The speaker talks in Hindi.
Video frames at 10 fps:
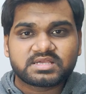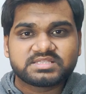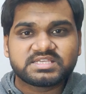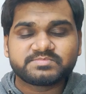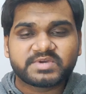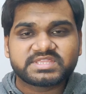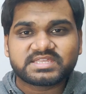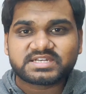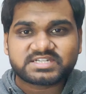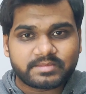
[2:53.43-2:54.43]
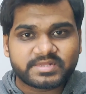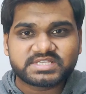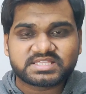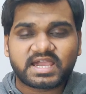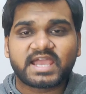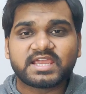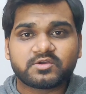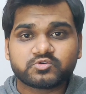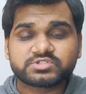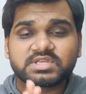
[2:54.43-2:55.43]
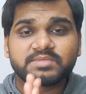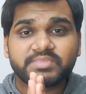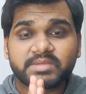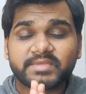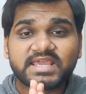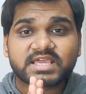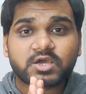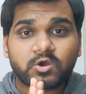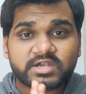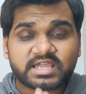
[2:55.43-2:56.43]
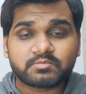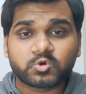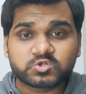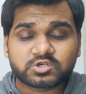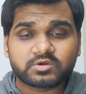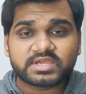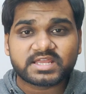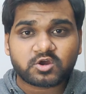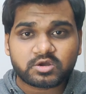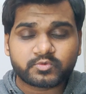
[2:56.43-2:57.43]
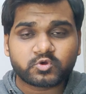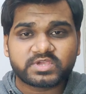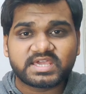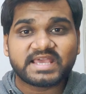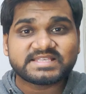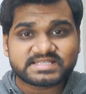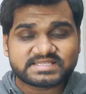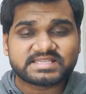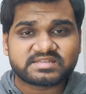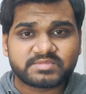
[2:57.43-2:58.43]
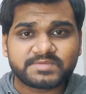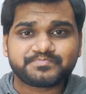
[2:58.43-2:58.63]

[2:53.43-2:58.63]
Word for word: जिस बंदे ने ट्रेबल जीता आई उसने प्रीमियर लीग का ऑल टाइम गोल स्कोरिंग रिकॉर्ड ब्रोक किया इसी सीजन में